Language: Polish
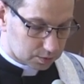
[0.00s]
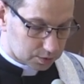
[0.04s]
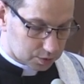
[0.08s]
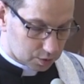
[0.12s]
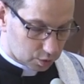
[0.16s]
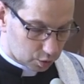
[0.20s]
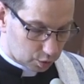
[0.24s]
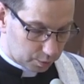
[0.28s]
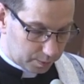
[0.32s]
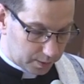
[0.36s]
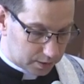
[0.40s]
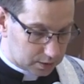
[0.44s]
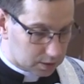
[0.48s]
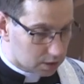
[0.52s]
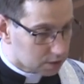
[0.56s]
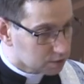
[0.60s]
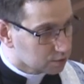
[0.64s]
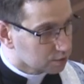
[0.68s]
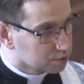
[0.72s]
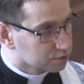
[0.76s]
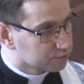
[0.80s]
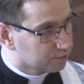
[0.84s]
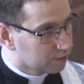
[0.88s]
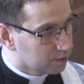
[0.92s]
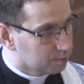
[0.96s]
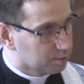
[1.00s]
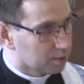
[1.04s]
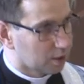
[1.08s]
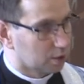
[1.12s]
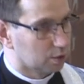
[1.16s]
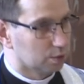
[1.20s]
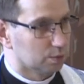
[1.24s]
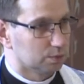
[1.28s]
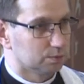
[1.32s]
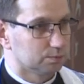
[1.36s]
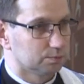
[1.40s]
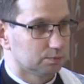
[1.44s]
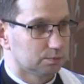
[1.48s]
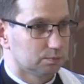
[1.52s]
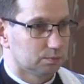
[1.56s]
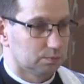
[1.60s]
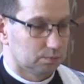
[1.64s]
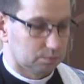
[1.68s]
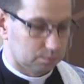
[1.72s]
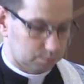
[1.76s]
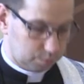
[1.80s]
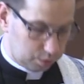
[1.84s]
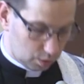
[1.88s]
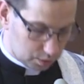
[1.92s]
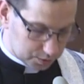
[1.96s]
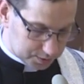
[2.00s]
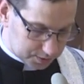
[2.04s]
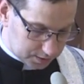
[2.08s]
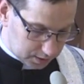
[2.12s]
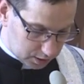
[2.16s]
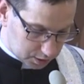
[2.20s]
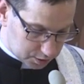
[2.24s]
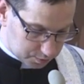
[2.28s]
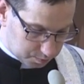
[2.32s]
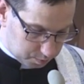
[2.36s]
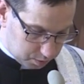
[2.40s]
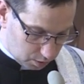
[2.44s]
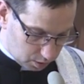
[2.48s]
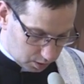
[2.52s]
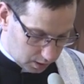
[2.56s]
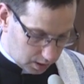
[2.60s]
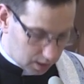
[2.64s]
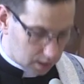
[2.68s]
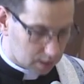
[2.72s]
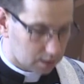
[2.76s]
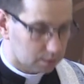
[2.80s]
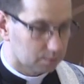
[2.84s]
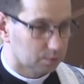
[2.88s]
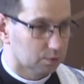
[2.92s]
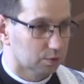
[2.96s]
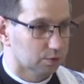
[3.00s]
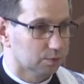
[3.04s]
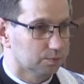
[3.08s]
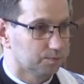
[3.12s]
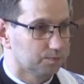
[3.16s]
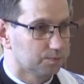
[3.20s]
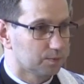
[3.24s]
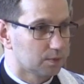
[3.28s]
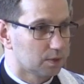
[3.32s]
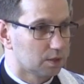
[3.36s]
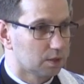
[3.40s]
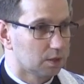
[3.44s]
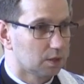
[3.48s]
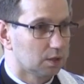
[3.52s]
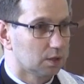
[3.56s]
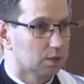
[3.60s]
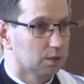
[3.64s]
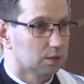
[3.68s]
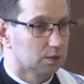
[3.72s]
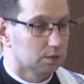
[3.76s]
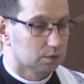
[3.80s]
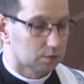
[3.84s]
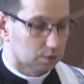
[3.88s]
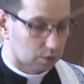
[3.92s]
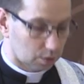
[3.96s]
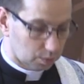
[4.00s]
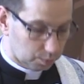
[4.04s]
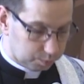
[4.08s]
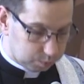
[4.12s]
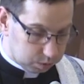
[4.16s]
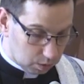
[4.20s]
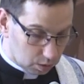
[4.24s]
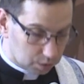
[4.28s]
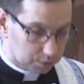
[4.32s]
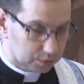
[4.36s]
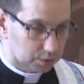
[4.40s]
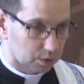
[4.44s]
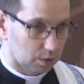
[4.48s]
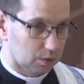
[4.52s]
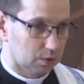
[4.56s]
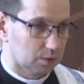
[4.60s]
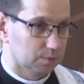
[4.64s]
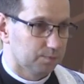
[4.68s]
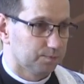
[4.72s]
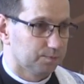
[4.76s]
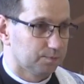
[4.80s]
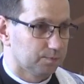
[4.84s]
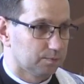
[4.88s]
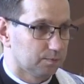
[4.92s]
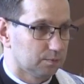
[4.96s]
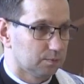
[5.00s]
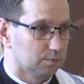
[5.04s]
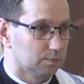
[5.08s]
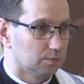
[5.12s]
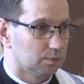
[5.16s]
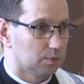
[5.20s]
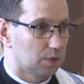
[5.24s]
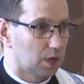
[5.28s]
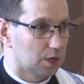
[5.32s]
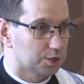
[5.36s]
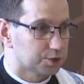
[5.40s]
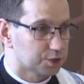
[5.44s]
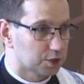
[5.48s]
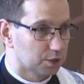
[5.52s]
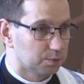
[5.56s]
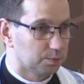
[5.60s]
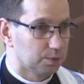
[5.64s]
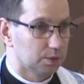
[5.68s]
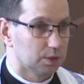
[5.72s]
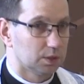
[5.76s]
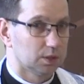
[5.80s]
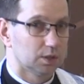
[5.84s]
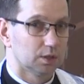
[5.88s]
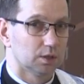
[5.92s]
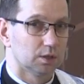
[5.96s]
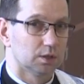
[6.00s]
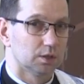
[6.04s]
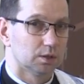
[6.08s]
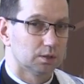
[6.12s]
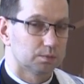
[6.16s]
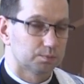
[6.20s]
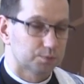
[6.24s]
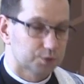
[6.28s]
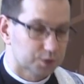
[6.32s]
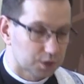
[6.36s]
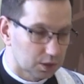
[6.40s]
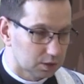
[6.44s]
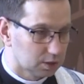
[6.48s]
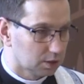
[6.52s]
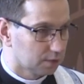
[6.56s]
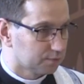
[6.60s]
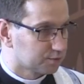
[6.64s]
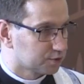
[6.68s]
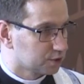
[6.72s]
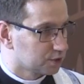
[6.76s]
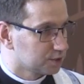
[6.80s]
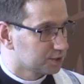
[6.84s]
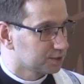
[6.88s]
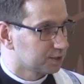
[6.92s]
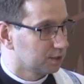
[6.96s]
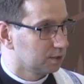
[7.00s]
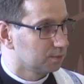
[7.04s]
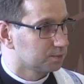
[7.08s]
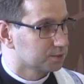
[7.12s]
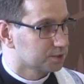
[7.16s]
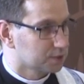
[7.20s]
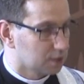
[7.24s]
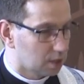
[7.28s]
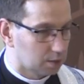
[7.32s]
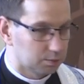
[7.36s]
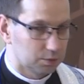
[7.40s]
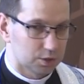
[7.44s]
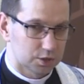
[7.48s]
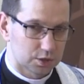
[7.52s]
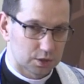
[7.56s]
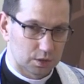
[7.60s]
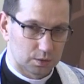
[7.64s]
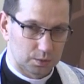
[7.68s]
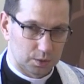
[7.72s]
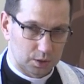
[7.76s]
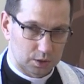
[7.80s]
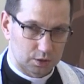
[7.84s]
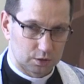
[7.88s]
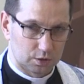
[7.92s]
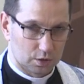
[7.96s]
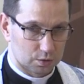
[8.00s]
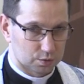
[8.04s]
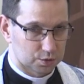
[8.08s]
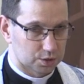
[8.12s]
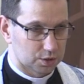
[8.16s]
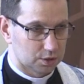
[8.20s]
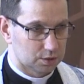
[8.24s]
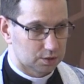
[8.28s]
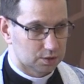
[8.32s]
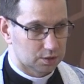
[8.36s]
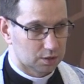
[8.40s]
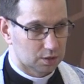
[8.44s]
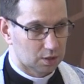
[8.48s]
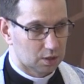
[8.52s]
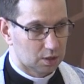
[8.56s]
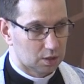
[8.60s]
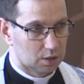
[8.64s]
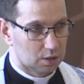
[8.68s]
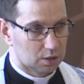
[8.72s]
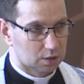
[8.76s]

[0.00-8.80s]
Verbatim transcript: skoro Pan Jezus wybrał postać pokarmu, to po to, ażeby przede wszystkim z nami się jednoczyć.